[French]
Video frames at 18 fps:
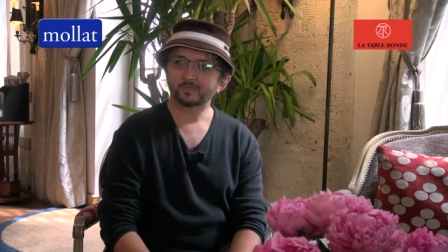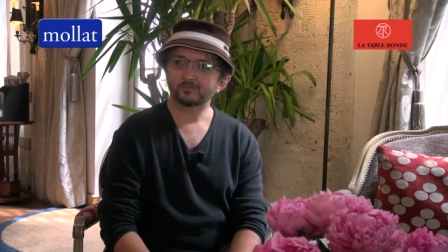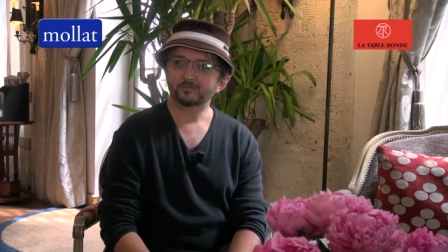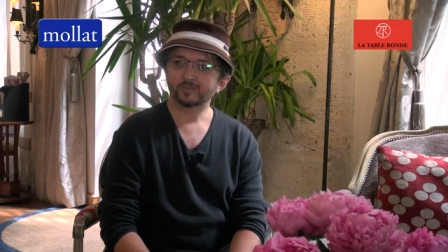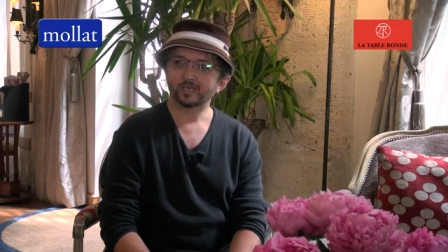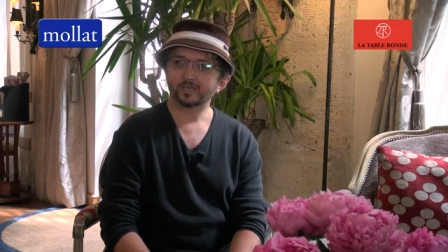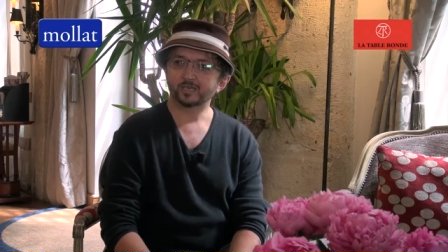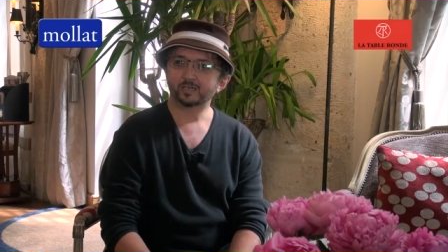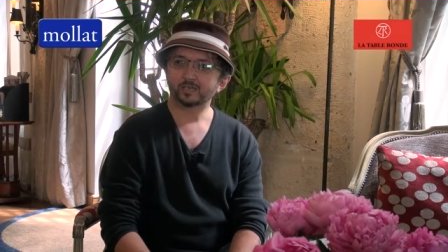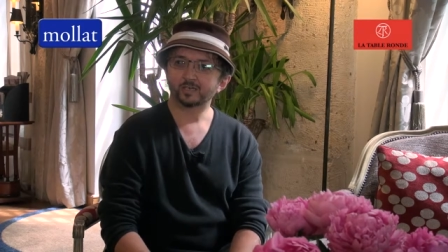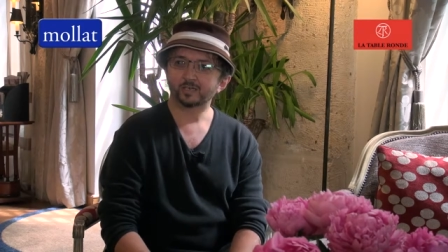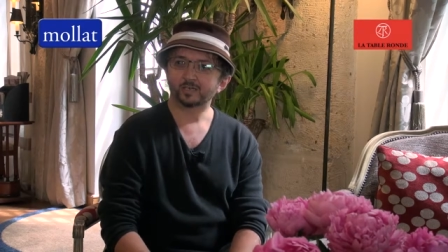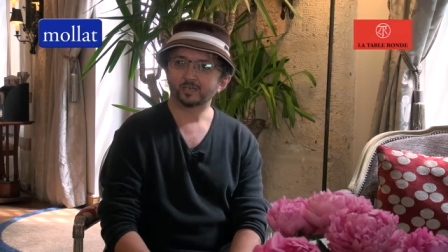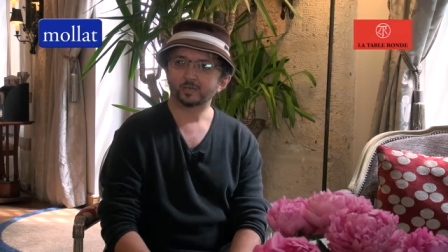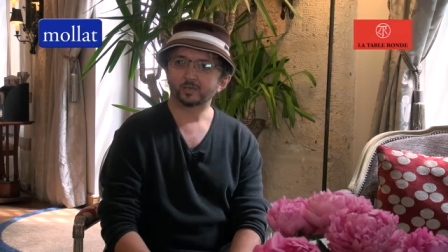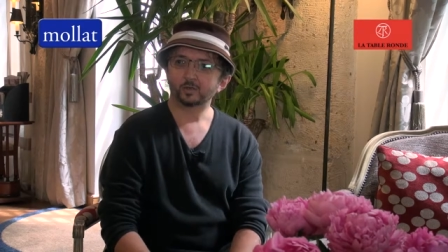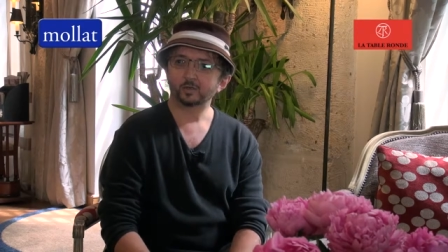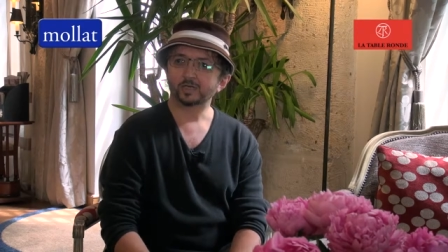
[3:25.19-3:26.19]
faire
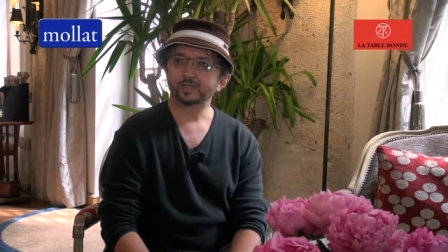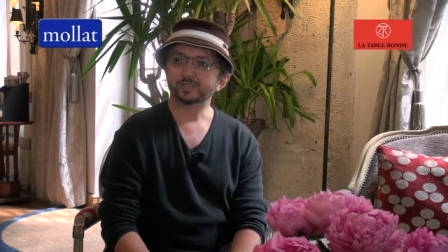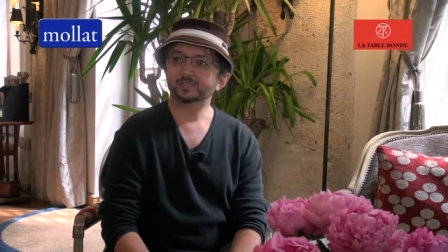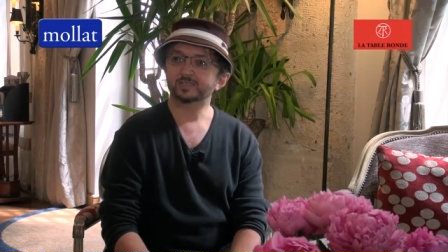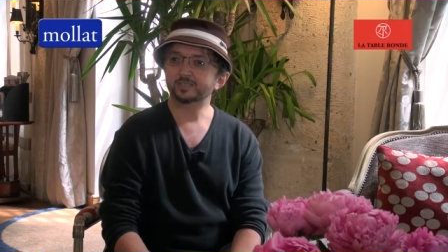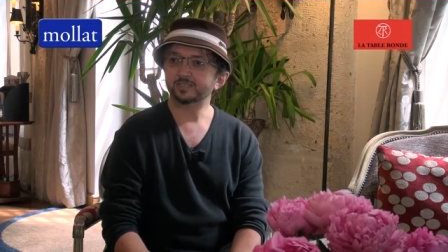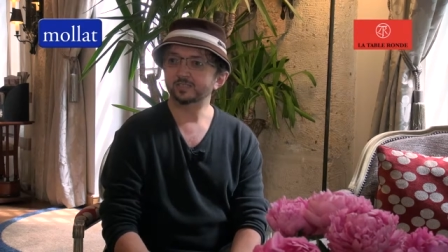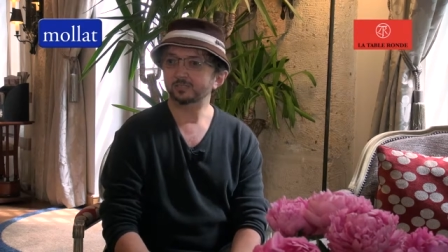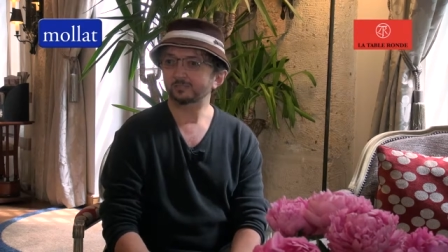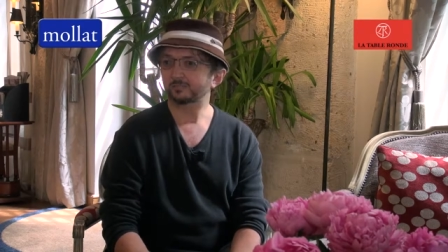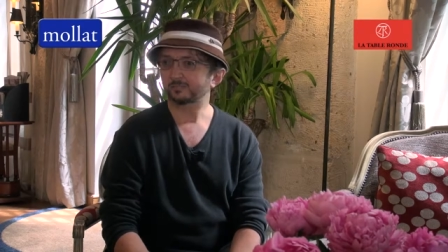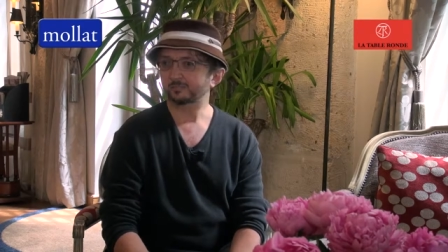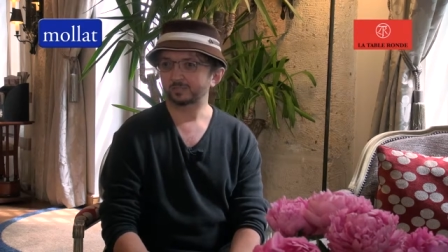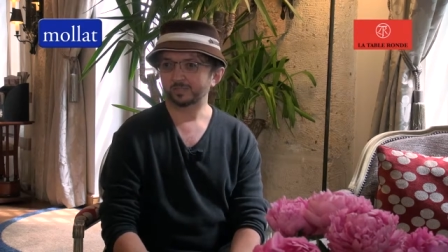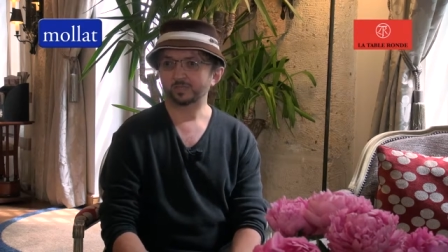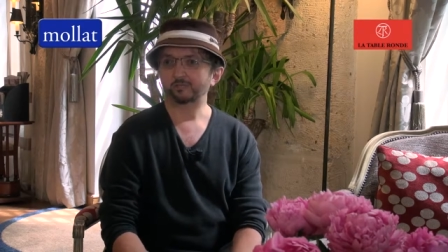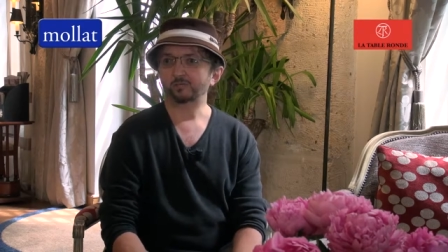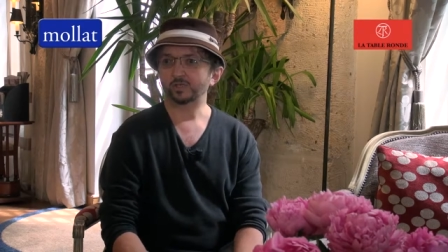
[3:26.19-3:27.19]
le récit
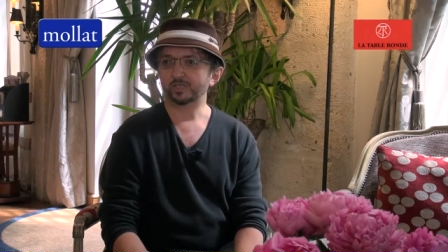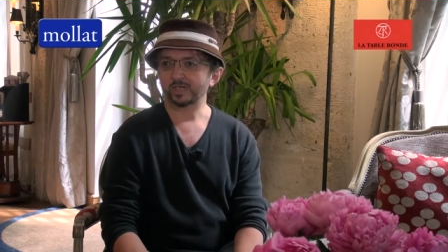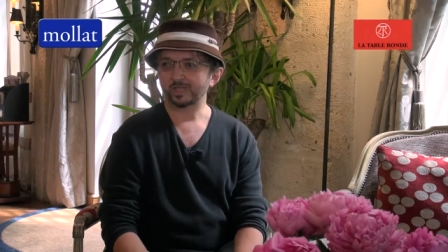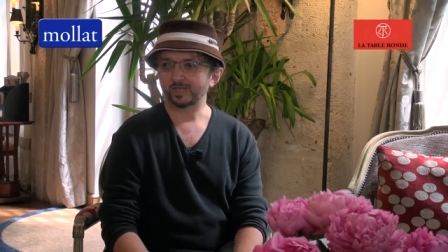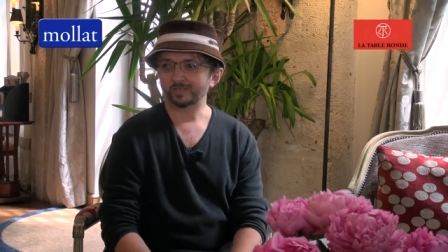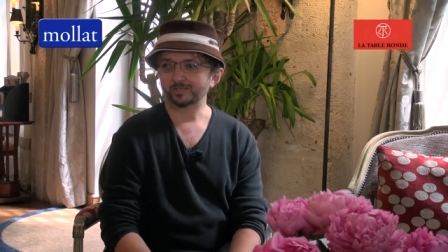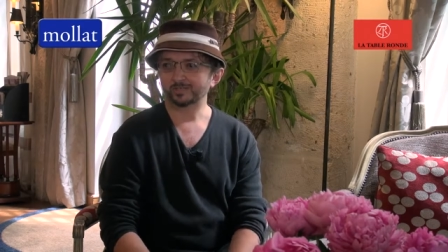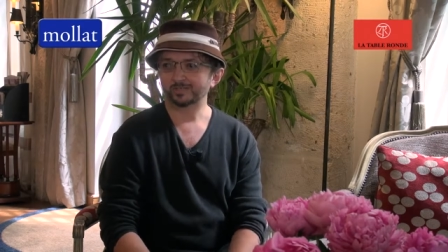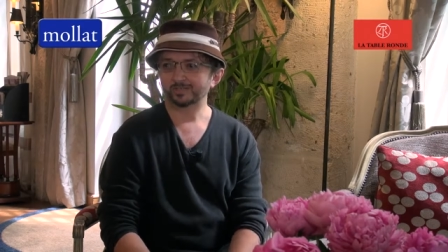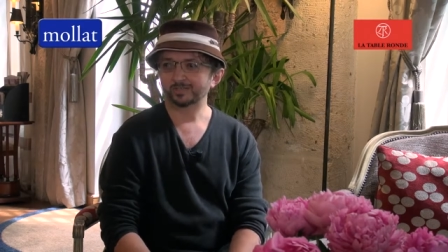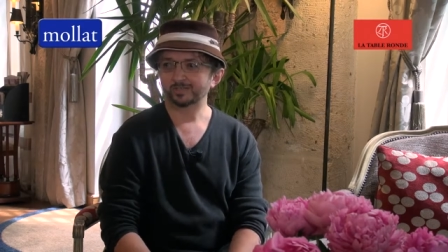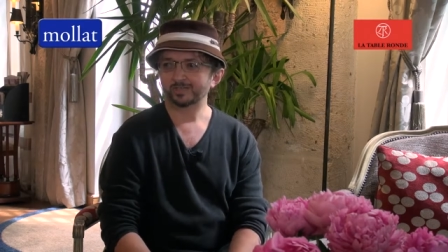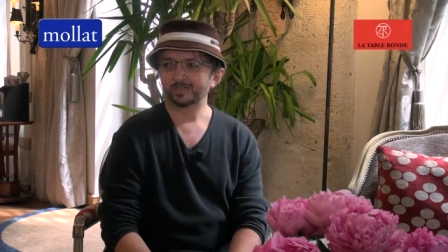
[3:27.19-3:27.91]
d'un voyage